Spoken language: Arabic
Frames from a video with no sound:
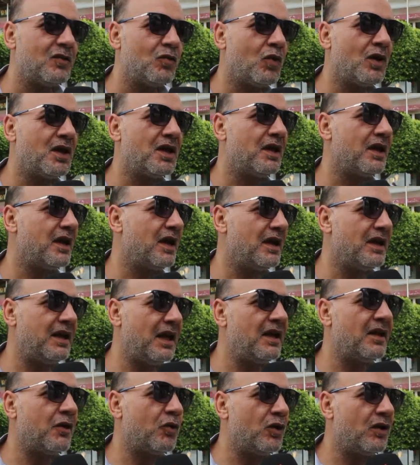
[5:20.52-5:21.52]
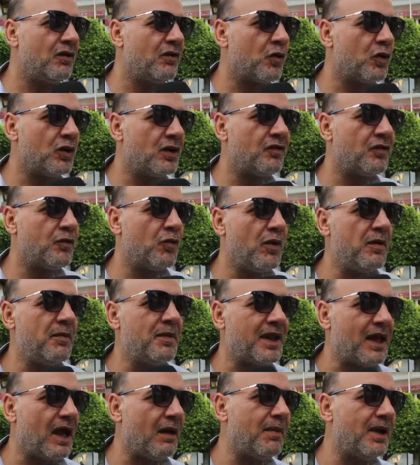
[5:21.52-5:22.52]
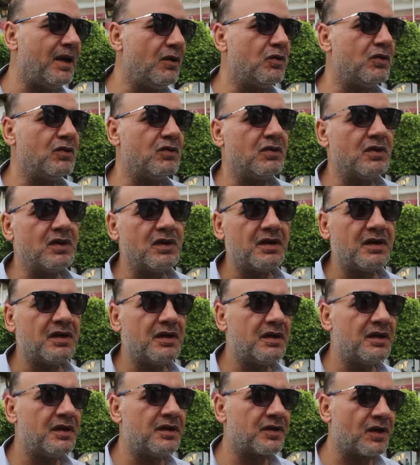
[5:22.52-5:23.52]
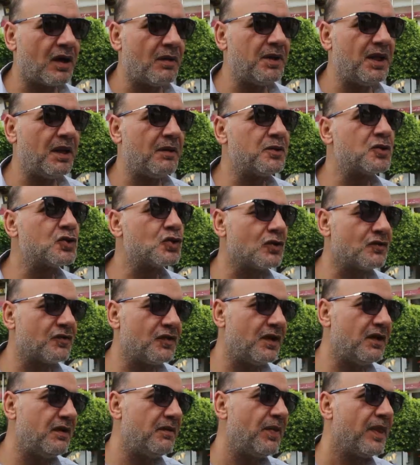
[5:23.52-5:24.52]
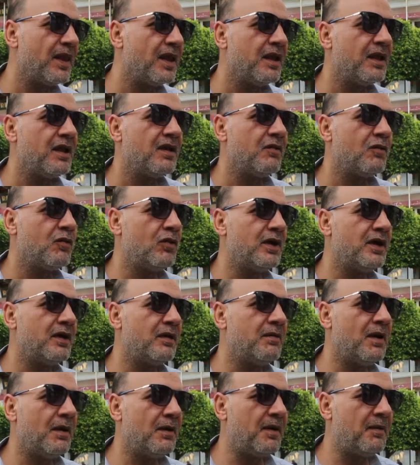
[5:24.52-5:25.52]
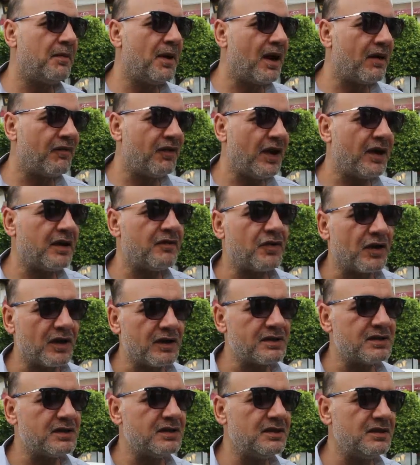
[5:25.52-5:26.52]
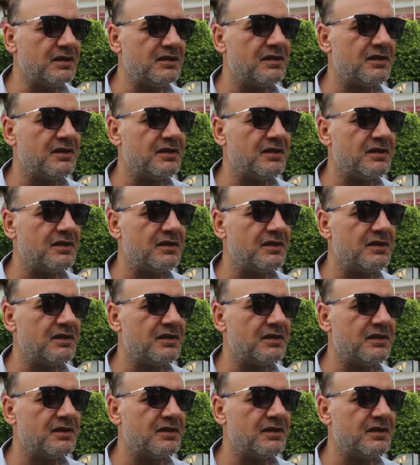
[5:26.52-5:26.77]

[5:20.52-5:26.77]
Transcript: والله كان يعني كنا كنت في مهمة عمل وتقابلنا آه، بالصدفة وما بعرف احكي فرنسي